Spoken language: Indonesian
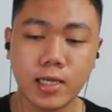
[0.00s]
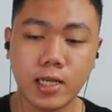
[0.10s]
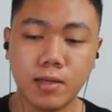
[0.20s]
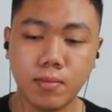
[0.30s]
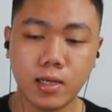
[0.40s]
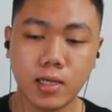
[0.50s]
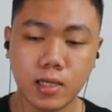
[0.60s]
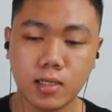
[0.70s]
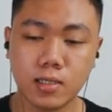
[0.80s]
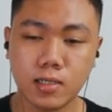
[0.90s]
Yang
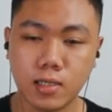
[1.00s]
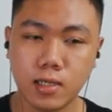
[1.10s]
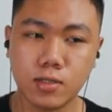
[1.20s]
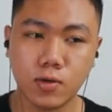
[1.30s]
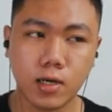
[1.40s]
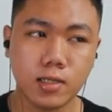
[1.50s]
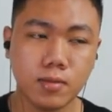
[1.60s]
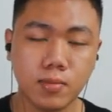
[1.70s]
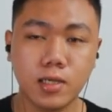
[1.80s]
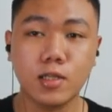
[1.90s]
dimana ya
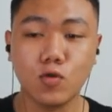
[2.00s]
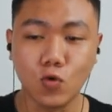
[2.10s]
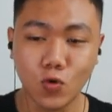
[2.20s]
suaranya begitu.